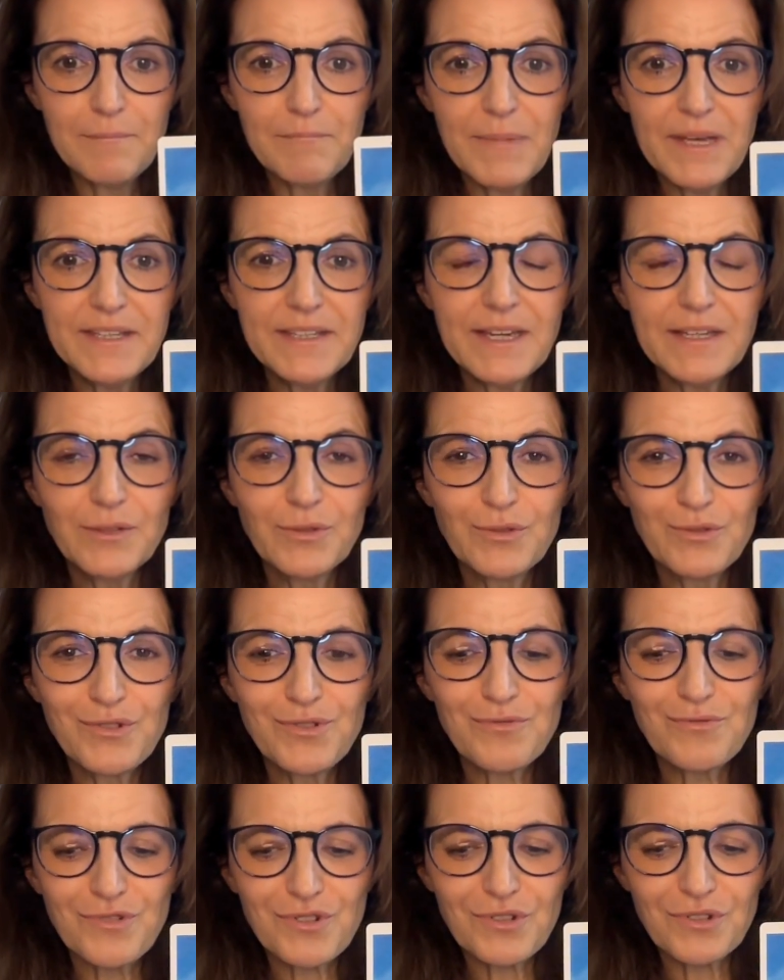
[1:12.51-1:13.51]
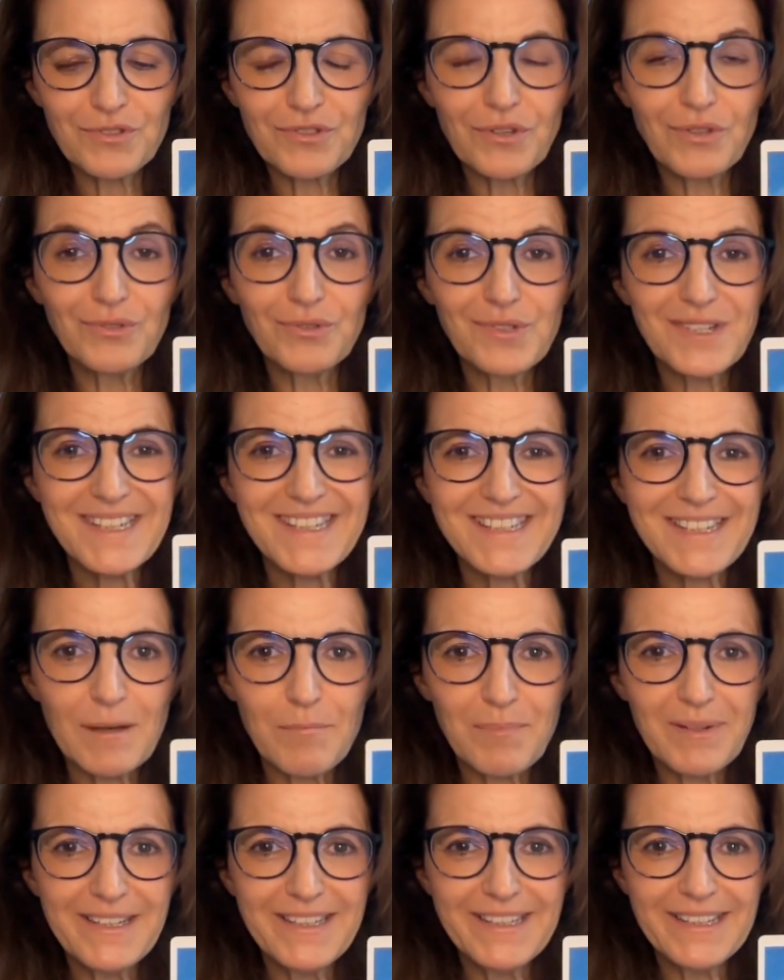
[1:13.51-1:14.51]
mais il y a une notion, j'entends, de
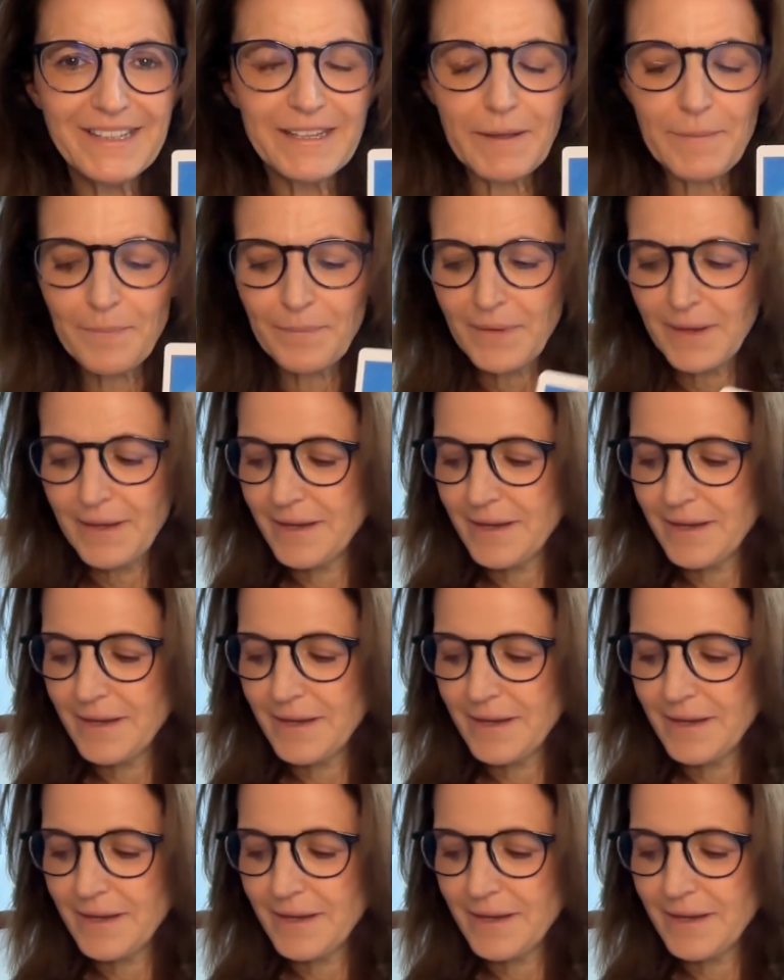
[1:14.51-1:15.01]
s'appliquer,